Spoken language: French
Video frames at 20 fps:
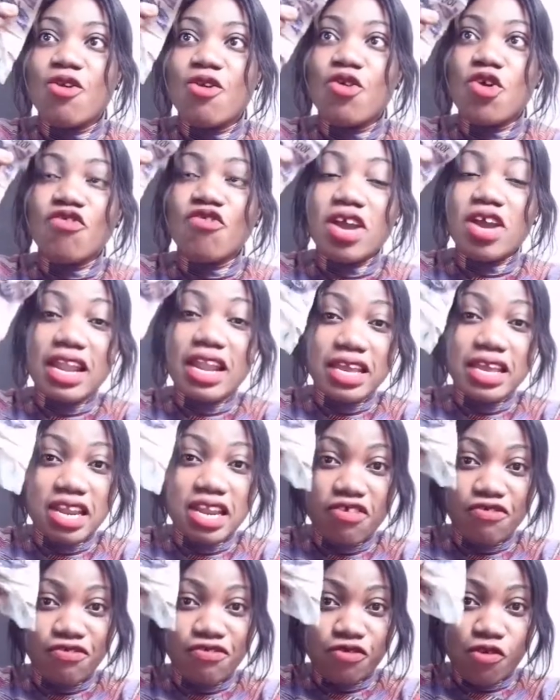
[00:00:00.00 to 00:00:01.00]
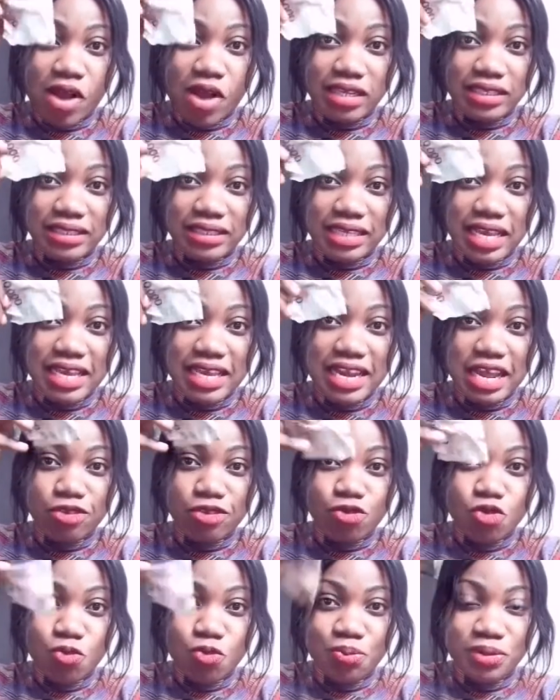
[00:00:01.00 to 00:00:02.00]
Le voilà, il est froissé, il est
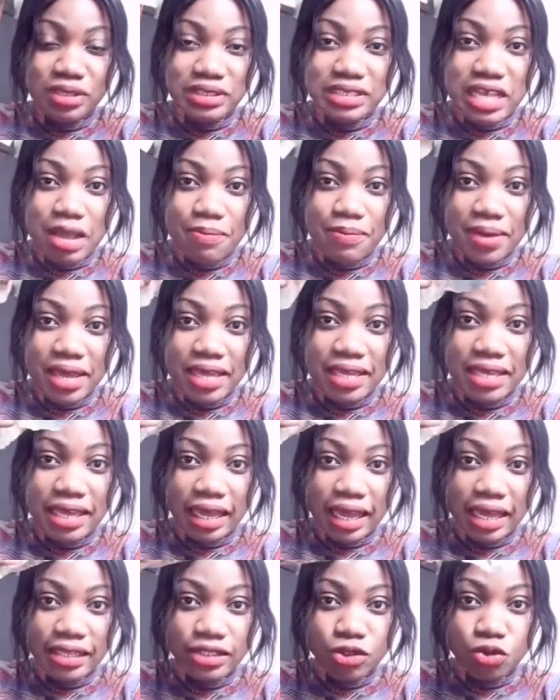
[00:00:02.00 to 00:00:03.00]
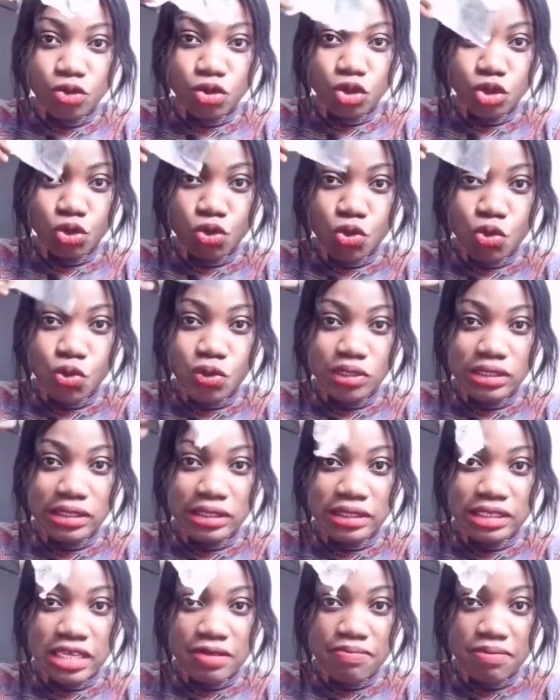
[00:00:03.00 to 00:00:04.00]
tout bizarre, mais il reste toujours
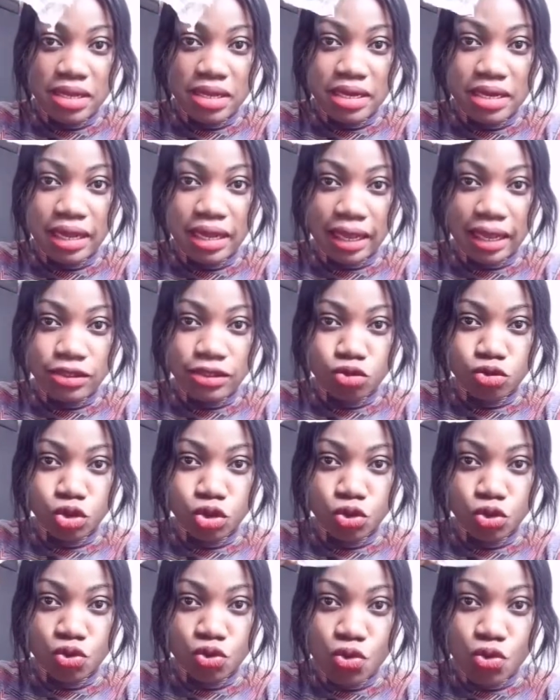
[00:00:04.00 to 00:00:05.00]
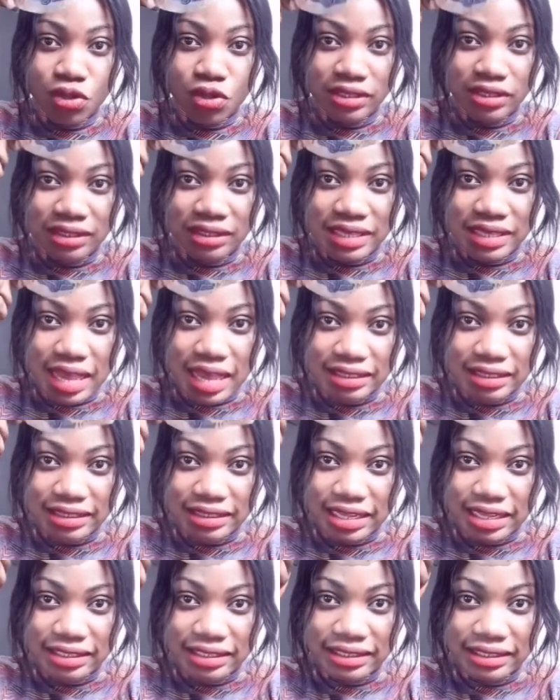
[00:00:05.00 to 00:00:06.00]
10 000, il reste toujours le dièse
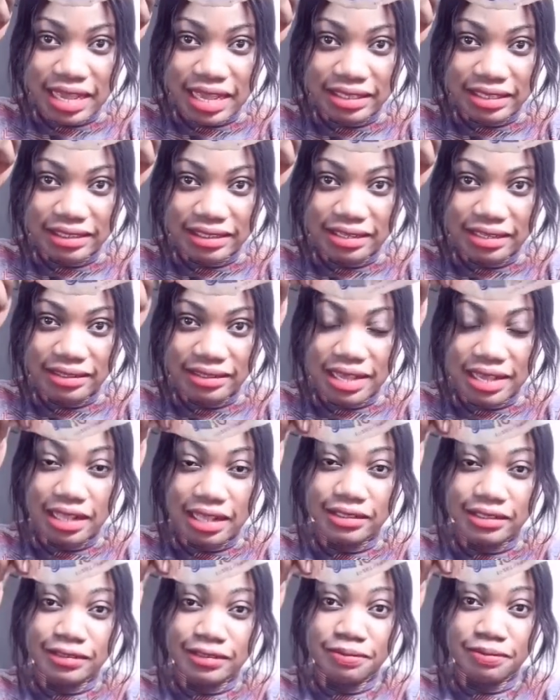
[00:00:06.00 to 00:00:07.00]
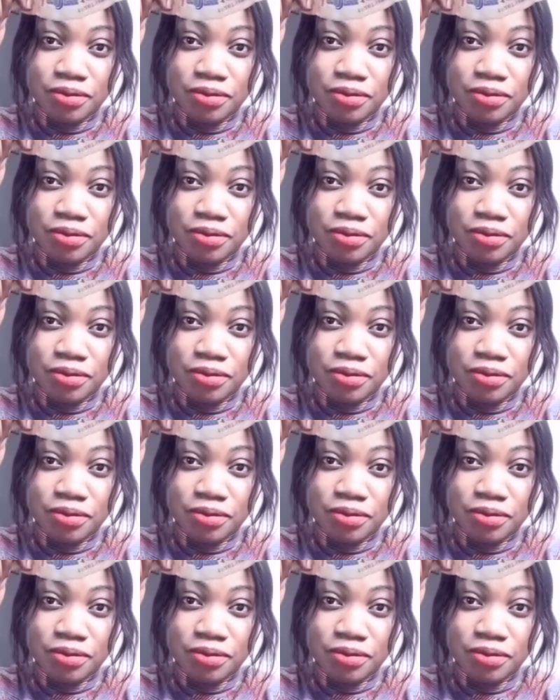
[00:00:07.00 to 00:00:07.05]
des dièses des dièses.